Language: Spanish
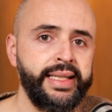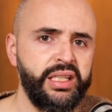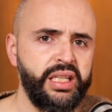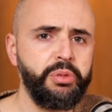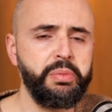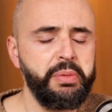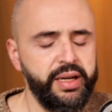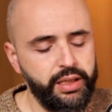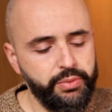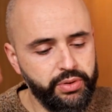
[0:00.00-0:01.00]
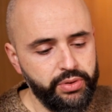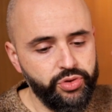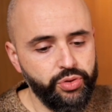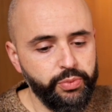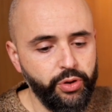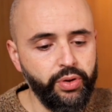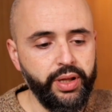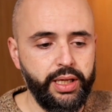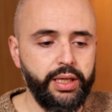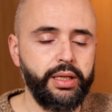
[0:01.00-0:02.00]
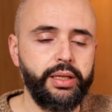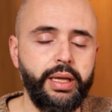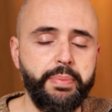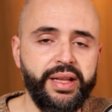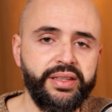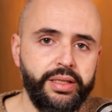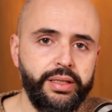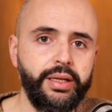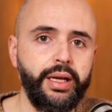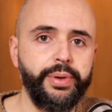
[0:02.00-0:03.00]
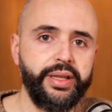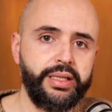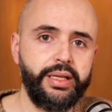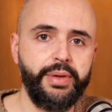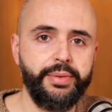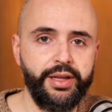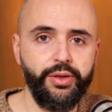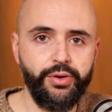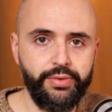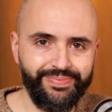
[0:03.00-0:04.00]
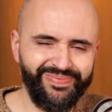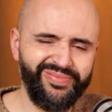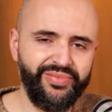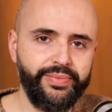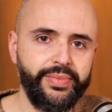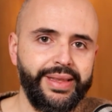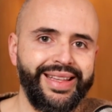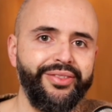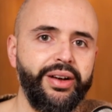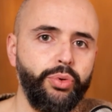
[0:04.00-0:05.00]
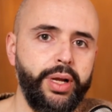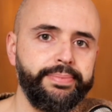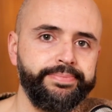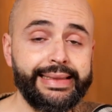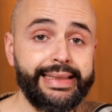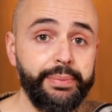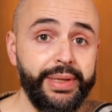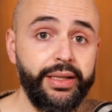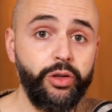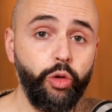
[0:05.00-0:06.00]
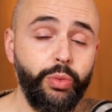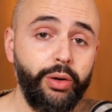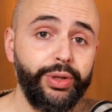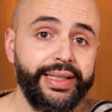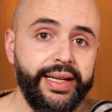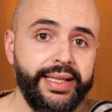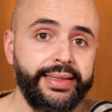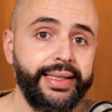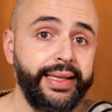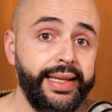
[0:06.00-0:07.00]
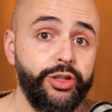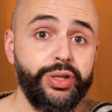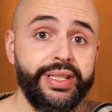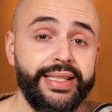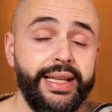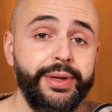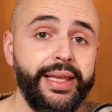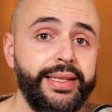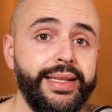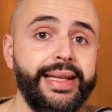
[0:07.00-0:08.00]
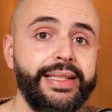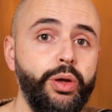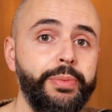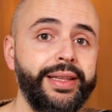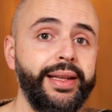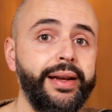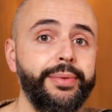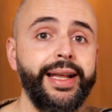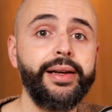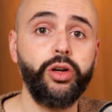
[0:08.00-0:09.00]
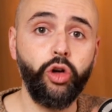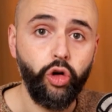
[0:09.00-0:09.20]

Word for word: Así que por mi parte, bueno, he hecho un poco de, de punching, que la verdad es que me ha venido de fábula. También como algo interesante que he hecho estas navidades ha sido aprender a revelar